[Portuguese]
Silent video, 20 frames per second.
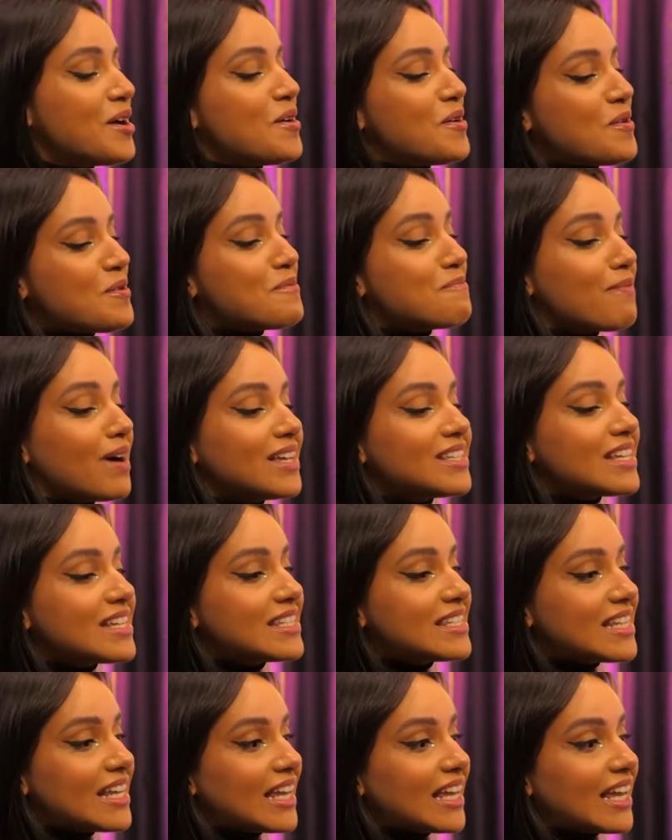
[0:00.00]
Mas
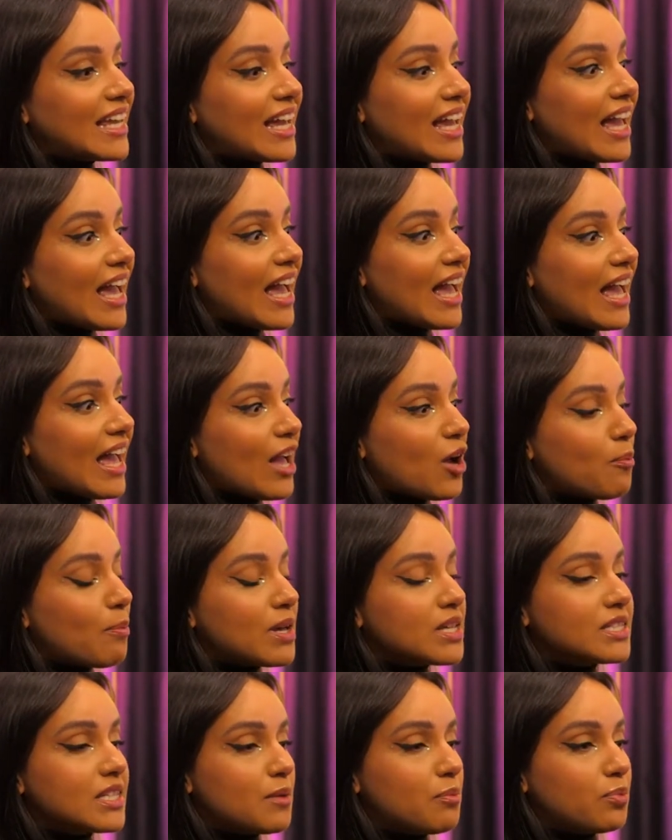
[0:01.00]
assim, eu
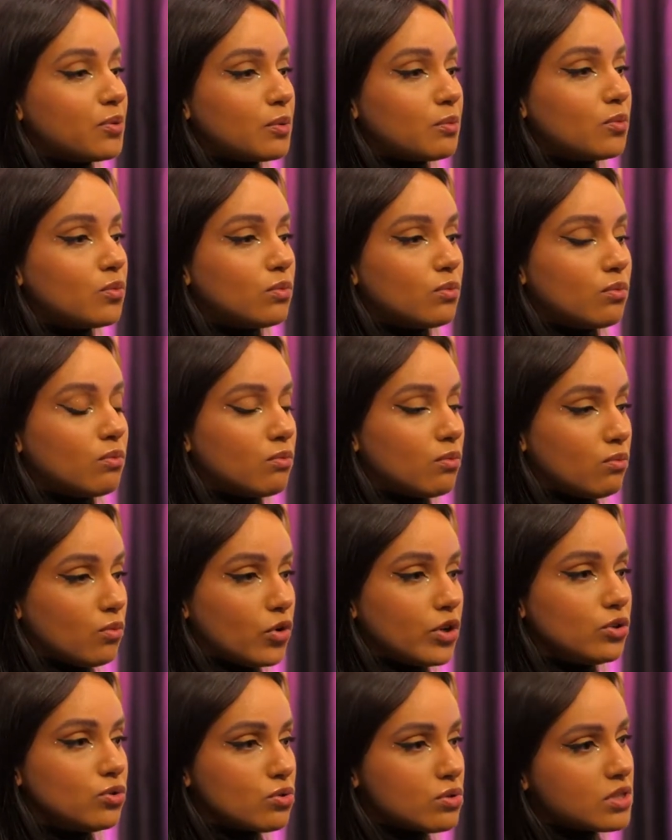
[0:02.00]
passei por
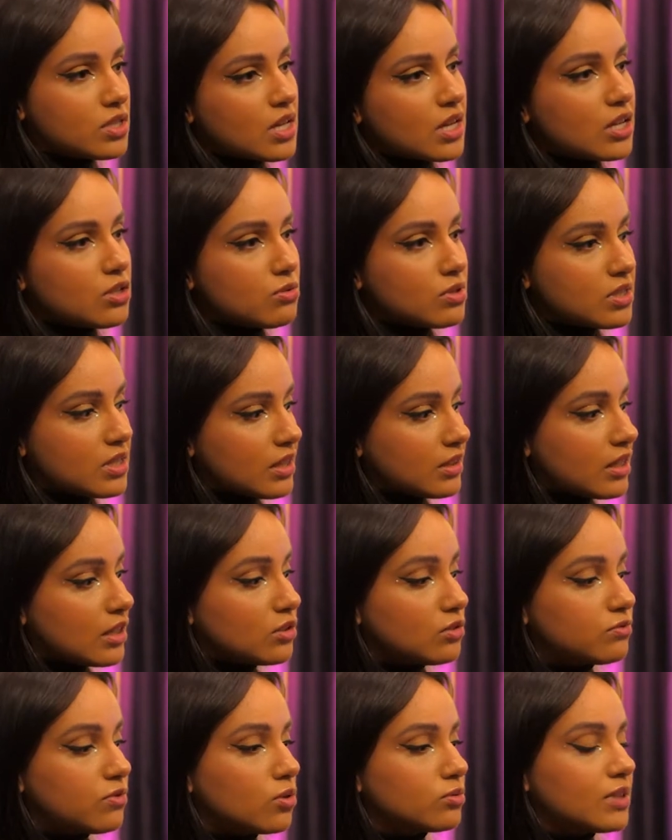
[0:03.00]
muitos anos
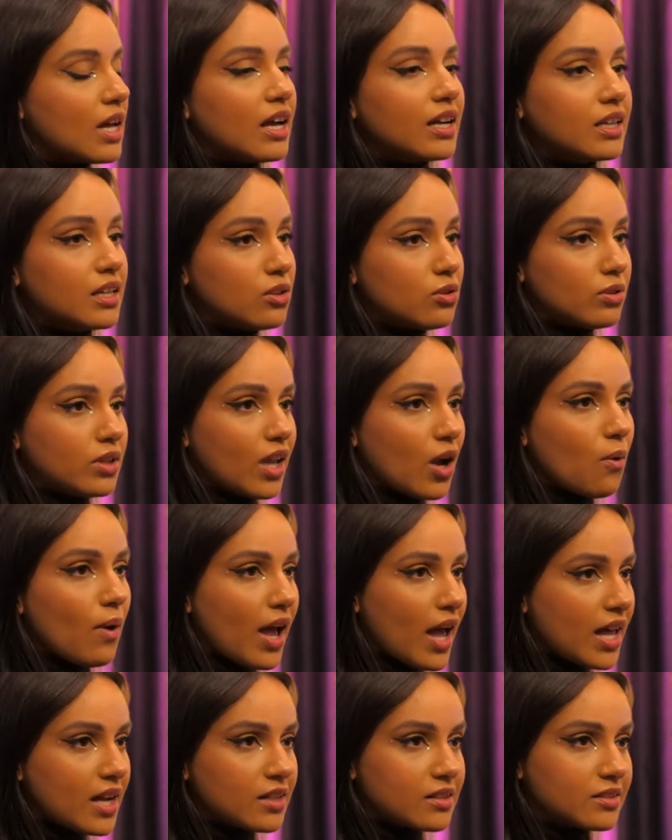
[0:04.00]
tentando voltar aquilo que eu
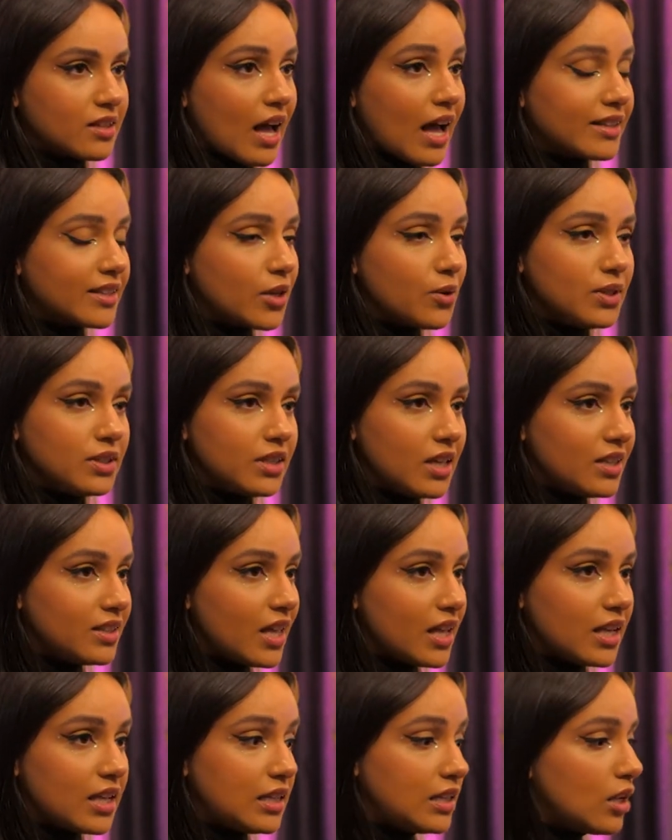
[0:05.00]
era. Até eu
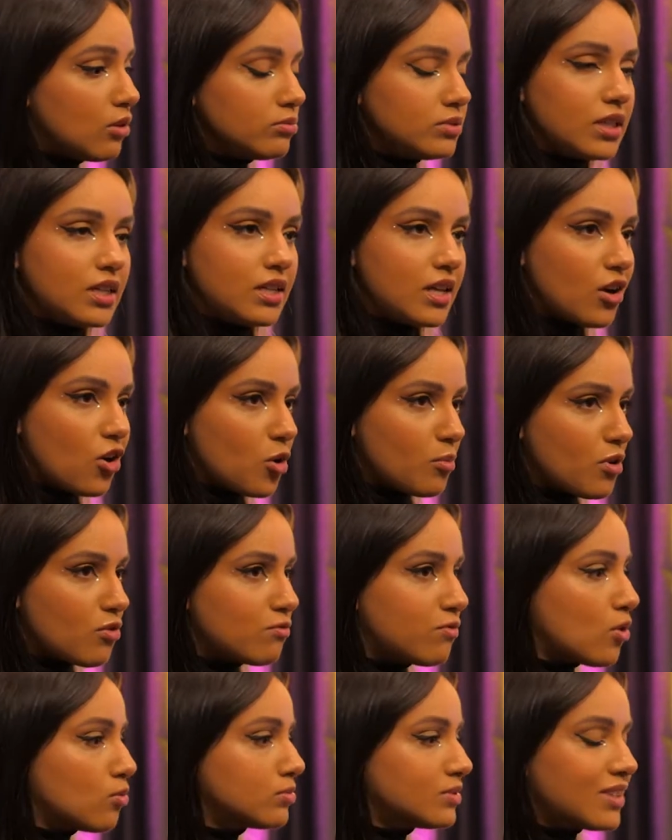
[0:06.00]
entender que não teria como eu
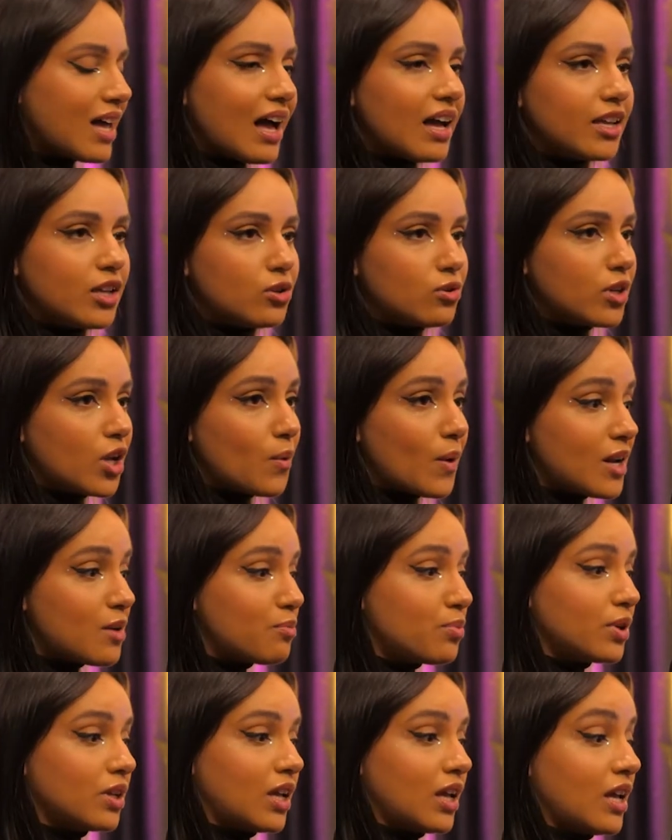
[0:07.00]
voltar aquilo que eu era,
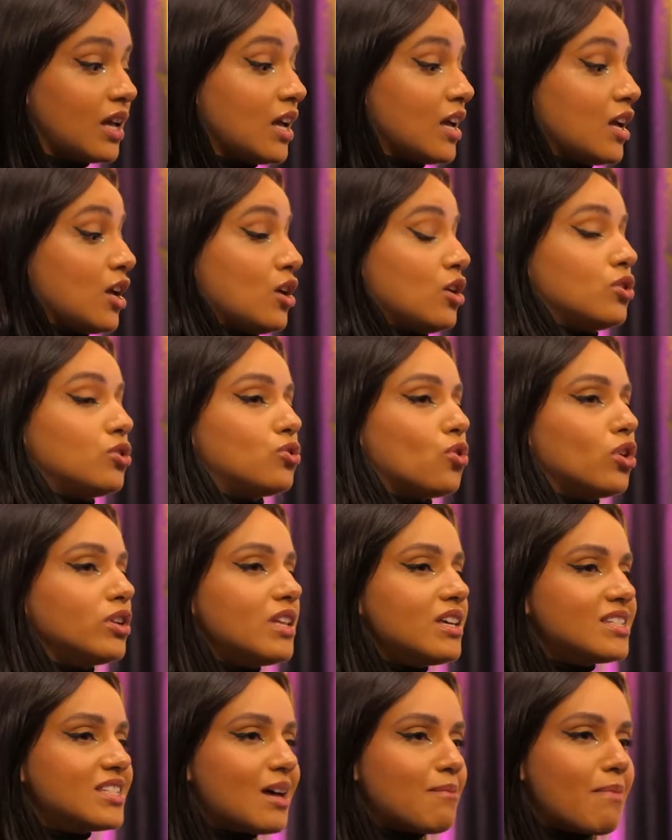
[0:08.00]
porque toda
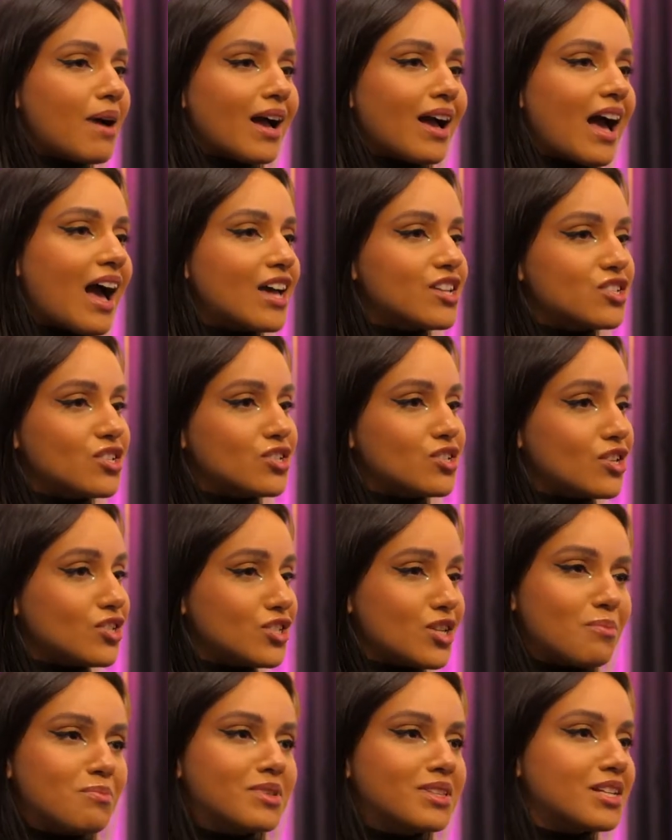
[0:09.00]
essa bagagem já
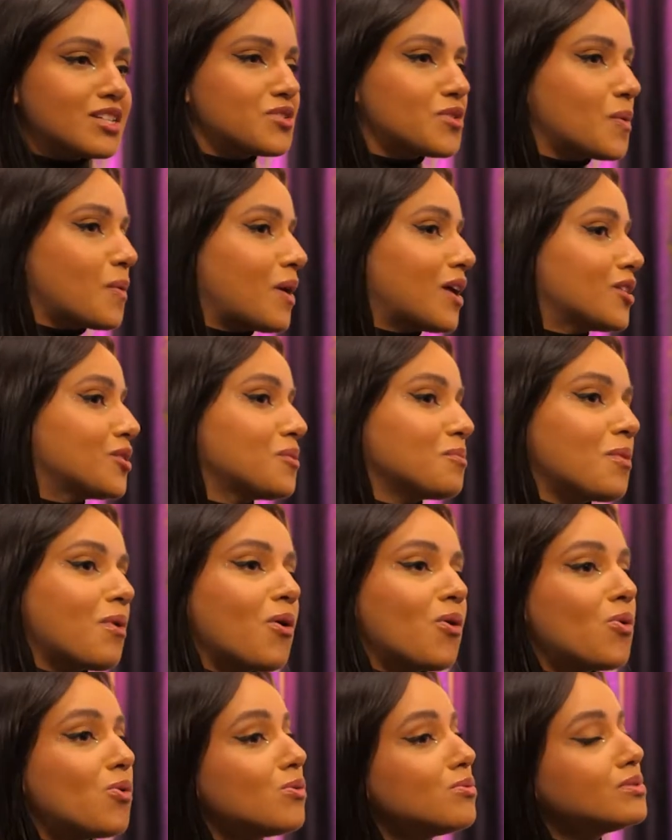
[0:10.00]
tinha me transformado em uma
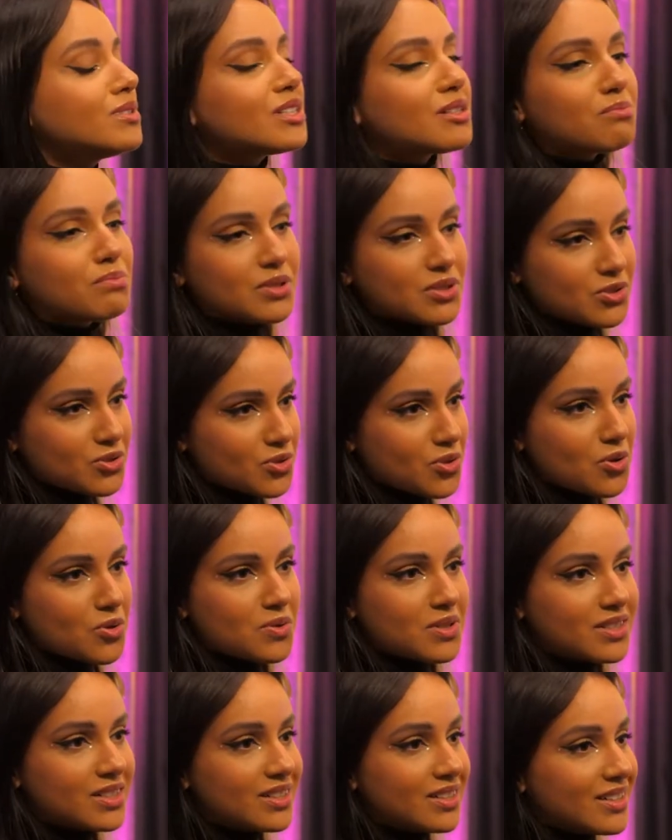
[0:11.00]
outra
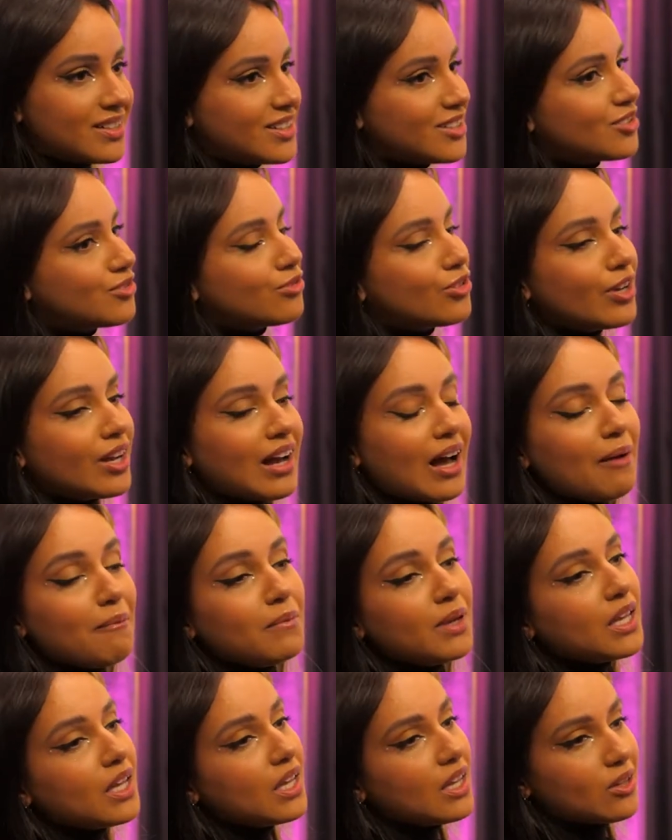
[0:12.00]
pessoa. Uau. Foi
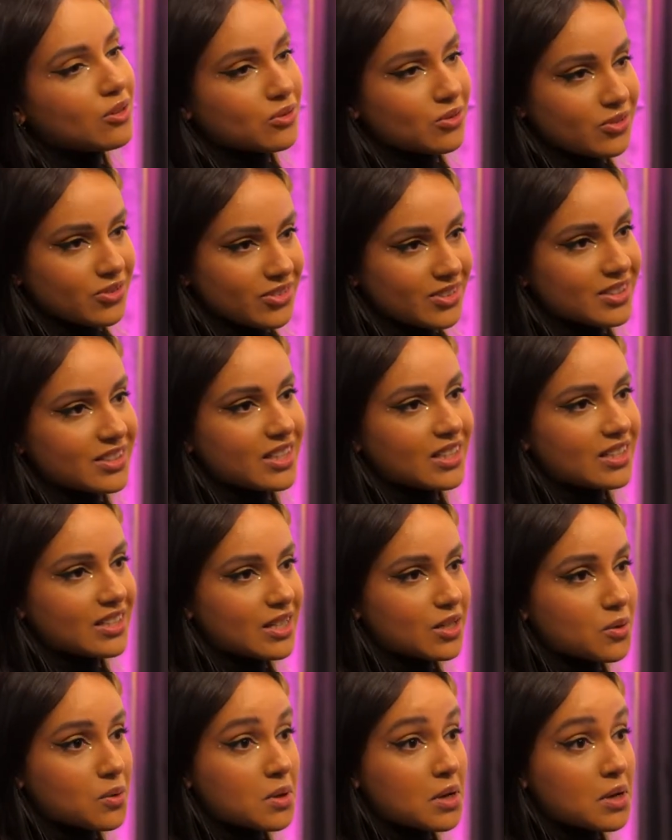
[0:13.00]
caminho, entendeu?